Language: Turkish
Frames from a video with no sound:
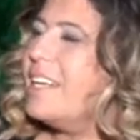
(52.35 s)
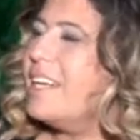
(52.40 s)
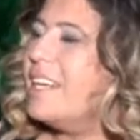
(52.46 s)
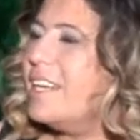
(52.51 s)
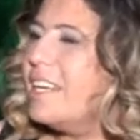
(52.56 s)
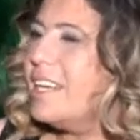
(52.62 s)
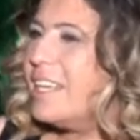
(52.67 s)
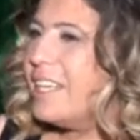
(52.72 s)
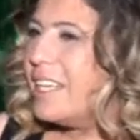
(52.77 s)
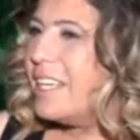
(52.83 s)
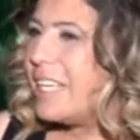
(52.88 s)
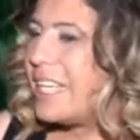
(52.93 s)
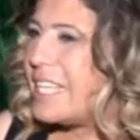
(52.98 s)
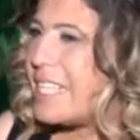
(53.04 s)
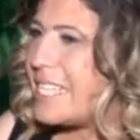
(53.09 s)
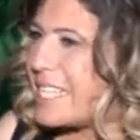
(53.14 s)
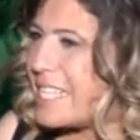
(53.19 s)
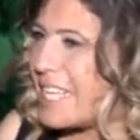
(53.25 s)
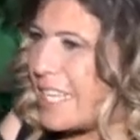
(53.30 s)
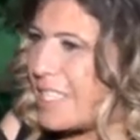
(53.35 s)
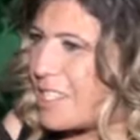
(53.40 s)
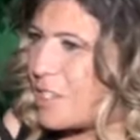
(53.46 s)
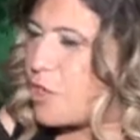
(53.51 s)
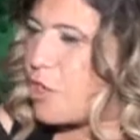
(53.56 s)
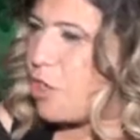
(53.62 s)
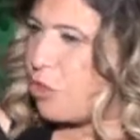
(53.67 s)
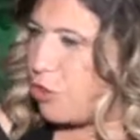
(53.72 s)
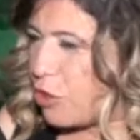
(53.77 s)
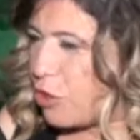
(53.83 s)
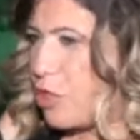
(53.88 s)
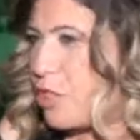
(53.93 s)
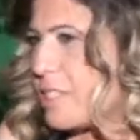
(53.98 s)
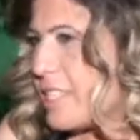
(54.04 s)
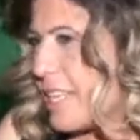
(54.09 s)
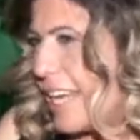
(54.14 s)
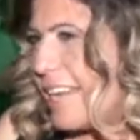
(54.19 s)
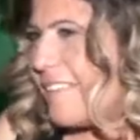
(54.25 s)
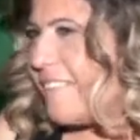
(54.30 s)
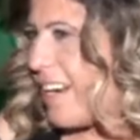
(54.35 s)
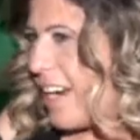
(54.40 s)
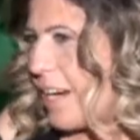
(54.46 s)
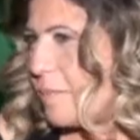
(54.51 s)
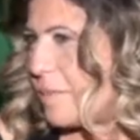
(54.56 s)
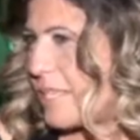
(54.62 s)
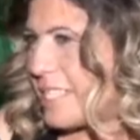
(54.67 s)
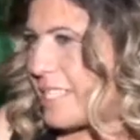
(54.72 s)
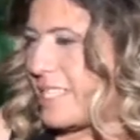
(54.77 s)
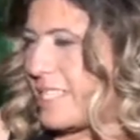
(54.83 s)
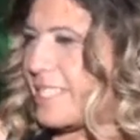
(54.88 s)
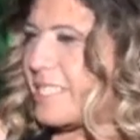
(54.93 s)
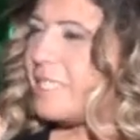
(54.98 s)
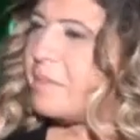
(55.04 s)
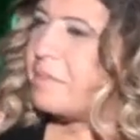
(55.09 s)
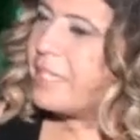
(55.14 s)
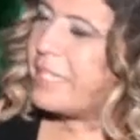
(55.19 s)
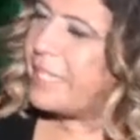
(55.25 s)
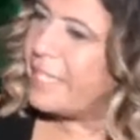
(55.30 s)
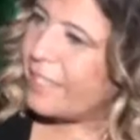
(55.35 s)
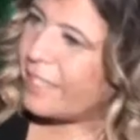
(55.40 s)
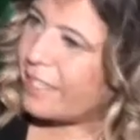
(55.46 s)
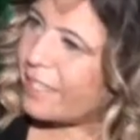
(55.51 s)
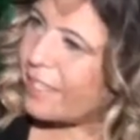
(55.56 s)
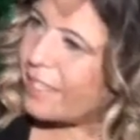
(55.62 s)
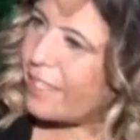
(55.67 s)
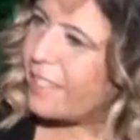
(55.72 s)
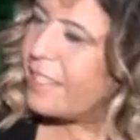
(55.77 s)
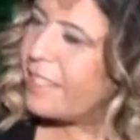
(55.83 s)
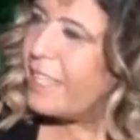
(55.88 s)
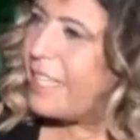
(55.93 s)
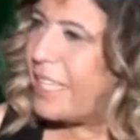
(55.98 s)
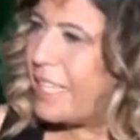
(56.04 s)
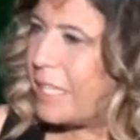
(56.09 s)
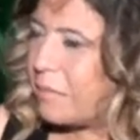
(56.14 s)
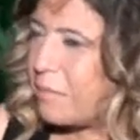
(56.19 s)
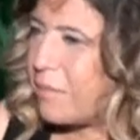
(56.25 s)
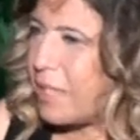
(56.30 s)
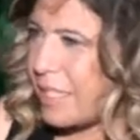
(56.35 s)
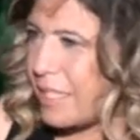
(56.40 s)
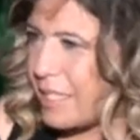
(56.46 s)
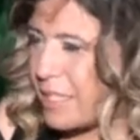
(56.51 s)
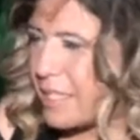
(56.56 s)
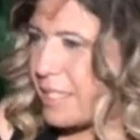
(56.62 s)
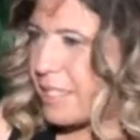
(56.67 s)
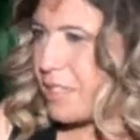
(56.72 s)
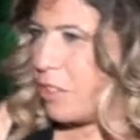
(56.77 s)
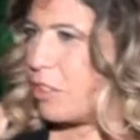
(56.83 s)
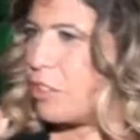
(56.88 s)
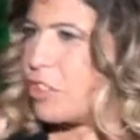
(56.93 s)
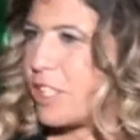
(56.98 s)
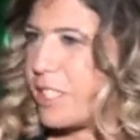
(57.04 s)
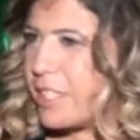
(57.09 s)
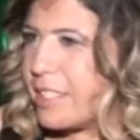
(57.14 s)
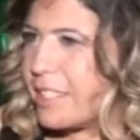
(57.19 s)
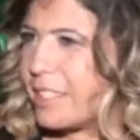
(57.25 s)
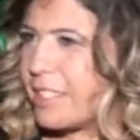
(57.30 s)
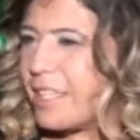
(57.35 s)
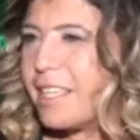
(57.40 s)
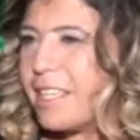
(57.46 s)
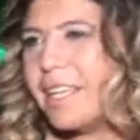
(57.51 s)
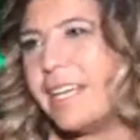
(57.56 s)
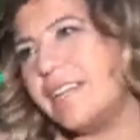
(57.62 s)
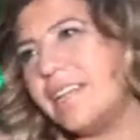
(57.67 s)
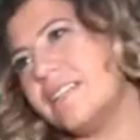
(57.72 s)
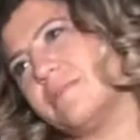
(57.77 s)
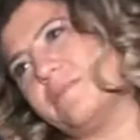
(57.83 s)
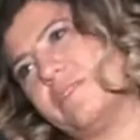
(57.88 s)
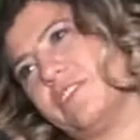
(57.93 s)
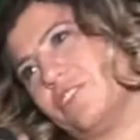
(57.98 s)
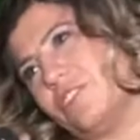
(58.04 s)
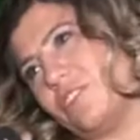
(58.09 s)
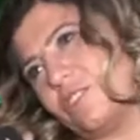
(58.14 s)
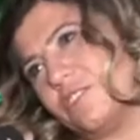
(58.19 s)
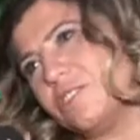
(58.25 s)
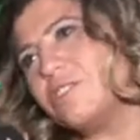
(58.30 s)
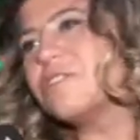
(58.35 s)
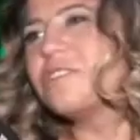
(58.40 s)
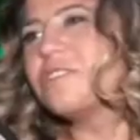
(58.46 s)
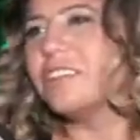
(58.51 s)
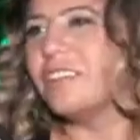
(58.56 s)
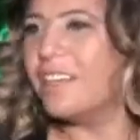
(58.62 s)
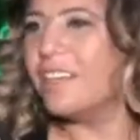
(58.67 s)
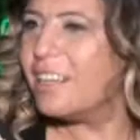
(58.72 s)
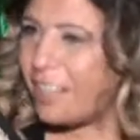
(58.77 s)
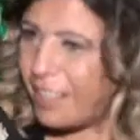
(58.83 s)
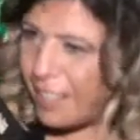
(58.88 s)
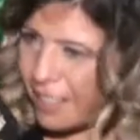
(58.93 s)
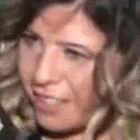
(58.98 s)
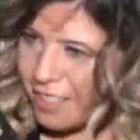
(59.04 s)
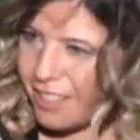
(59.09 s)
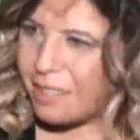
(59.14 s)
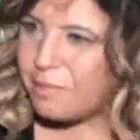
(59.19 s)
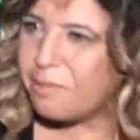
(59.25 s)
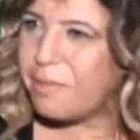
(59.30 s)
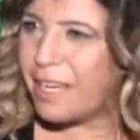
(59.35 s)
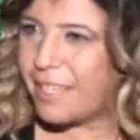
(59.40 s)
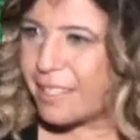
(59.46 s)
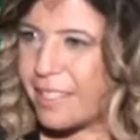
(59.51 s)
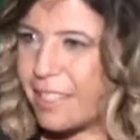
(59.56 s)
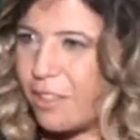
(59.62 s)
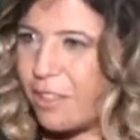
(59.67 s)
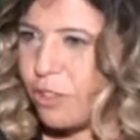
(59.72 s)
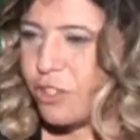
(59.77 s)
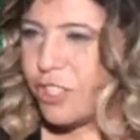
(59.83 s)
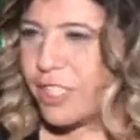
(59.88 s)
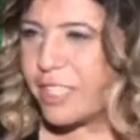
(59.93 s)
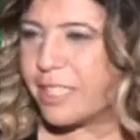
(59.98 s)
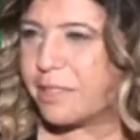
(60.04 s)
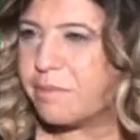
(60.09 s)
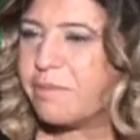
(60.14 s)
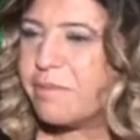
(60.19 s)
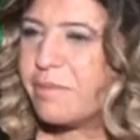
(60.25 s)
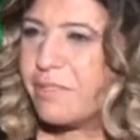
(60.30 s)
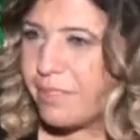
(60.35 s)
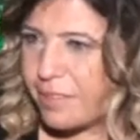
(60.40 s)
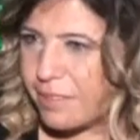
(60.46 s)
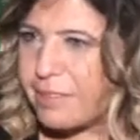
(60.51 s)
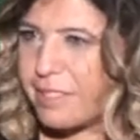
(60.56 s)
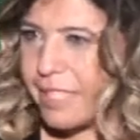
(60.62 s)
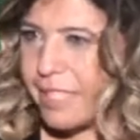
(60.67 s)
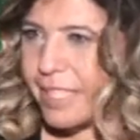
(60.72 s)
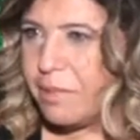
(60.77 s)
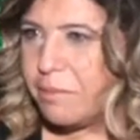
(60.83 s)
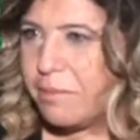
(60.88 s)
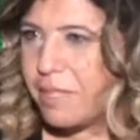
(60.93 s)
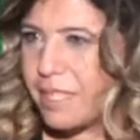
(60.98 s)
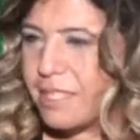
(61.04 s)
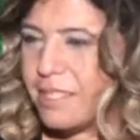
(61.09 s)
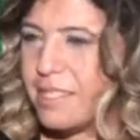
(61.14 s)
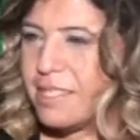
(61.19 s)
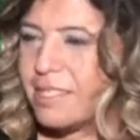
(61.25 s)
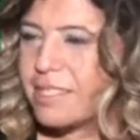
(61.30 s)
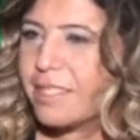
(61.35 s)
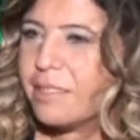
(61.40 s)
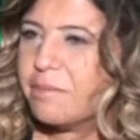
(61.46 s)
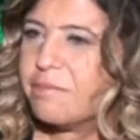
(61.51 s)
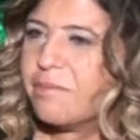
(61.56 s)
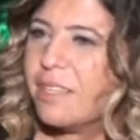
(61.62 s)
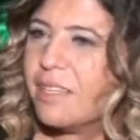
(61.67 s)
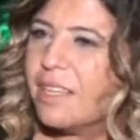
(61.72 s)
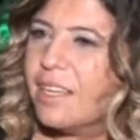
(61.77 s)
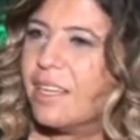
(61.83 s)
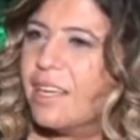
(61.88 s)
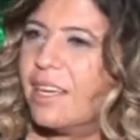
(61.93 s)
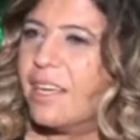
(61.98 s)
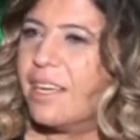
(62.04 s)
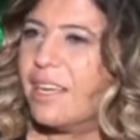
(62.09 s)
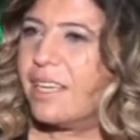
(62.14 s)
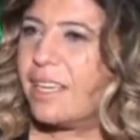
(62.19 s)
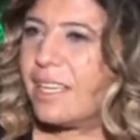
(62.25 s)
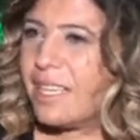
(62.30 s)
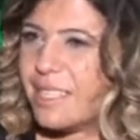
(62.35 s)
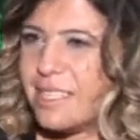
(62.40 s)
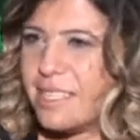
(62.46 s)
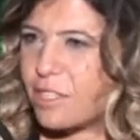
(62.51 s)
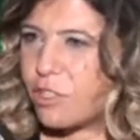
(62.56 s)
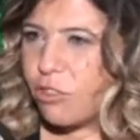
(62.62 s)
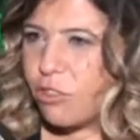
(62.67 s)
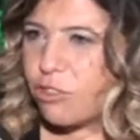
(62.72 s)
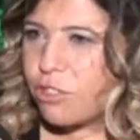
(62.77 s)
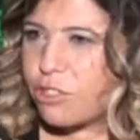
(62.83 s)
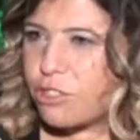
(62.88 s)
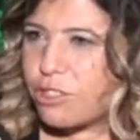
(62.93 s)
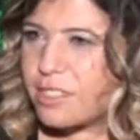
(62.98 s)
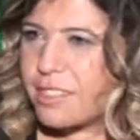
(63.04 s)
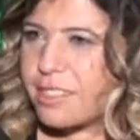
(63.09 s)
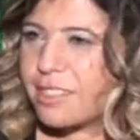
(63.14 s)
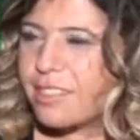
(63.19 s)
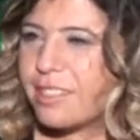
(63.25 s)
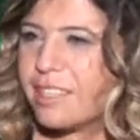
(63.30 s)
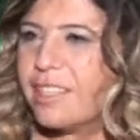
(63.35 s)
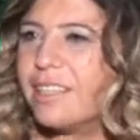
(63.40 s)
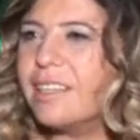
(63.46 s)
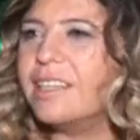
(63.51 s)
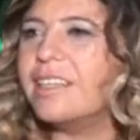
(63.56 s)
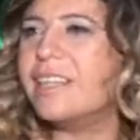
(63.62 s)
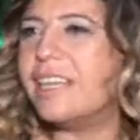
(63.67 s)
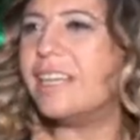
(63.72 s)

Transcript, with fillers: Ee, inisiyasyon diyoruz. El verme sistemiyle Reiki Master hocalarından eğitim alıyoruz. Ee, ben de hocayım. Reiki Master'ım. Ee, inisiye alıyoruz, e,